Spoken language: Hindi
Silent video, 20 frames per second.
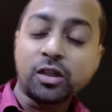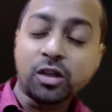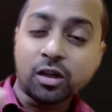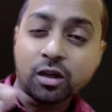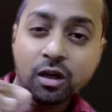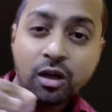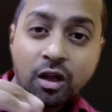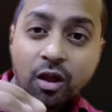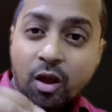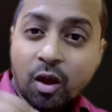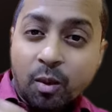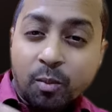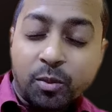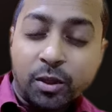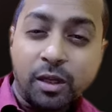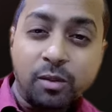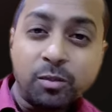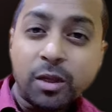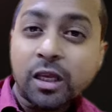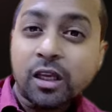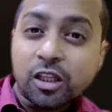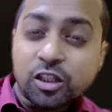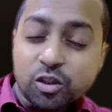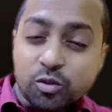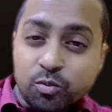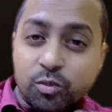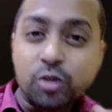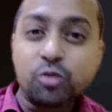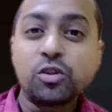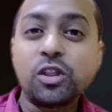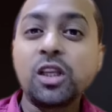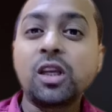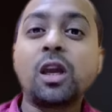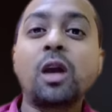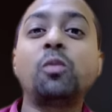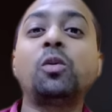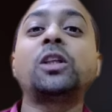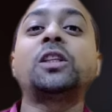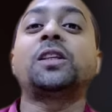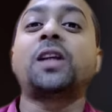यह फिल्में के जो म्यूज़िक है
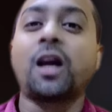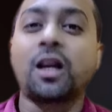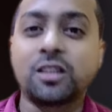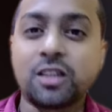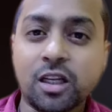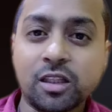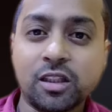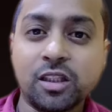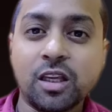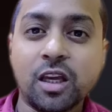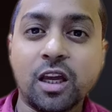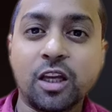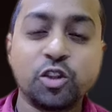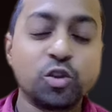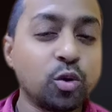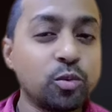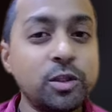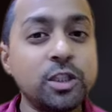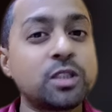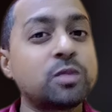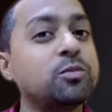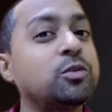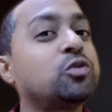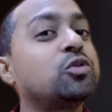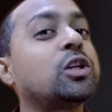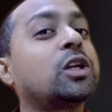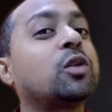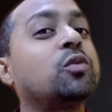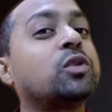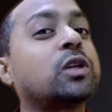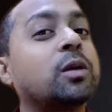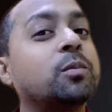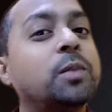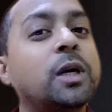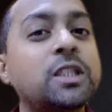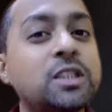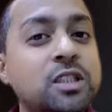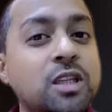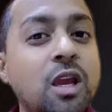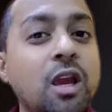वह छा जाती है जो भी इस म्यूज़िक के उनके
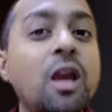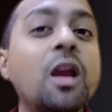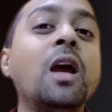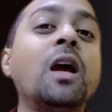बच्चे